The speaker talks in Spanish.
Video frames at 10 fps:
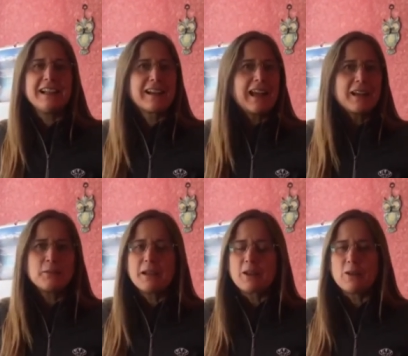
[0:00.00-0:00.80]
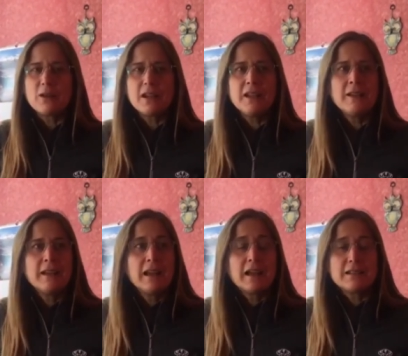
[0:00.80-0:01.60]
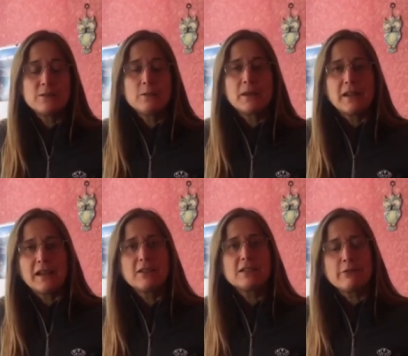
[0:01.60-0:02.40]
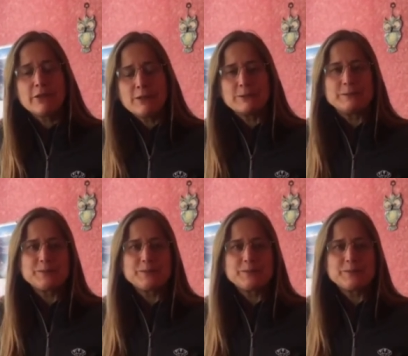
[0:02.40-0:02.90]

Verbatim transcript: el rugby, el hockey, ha sido un verdadero desafío.